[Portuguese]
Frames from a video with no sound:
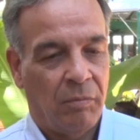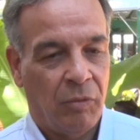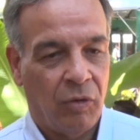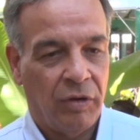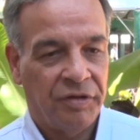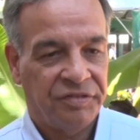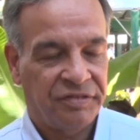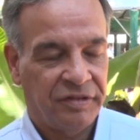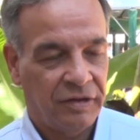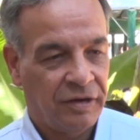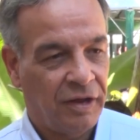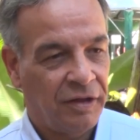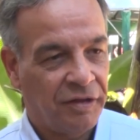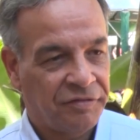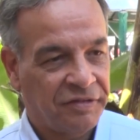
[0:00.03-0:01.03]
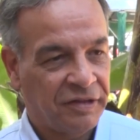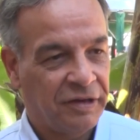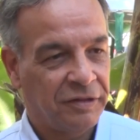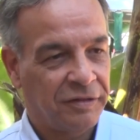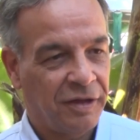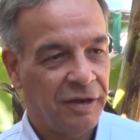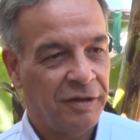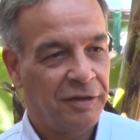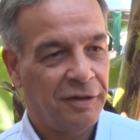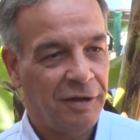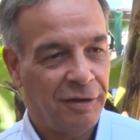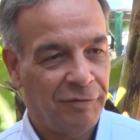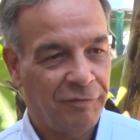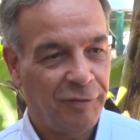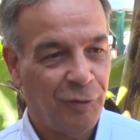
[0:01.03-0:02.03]
Bom, esse ano a
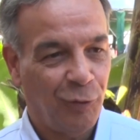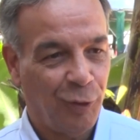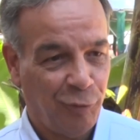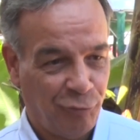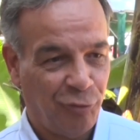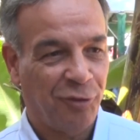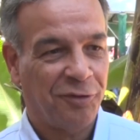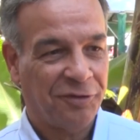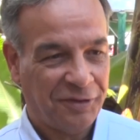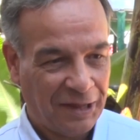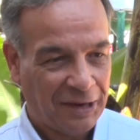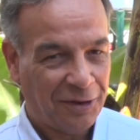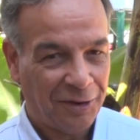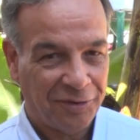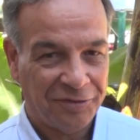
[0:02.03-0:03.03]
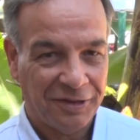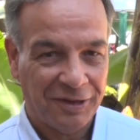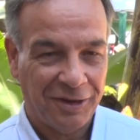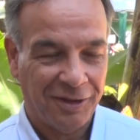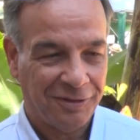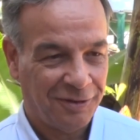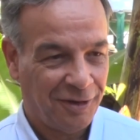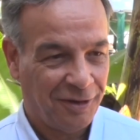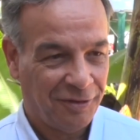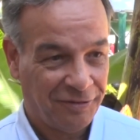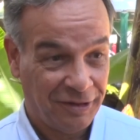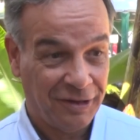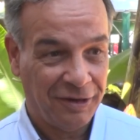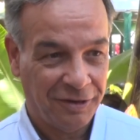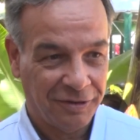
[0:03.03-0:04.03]
secretaria veio reforçada da
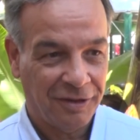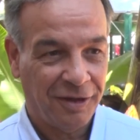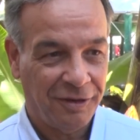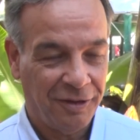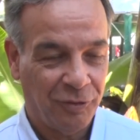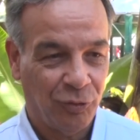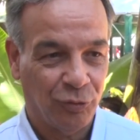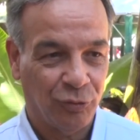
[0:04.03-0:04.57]
Secretaria do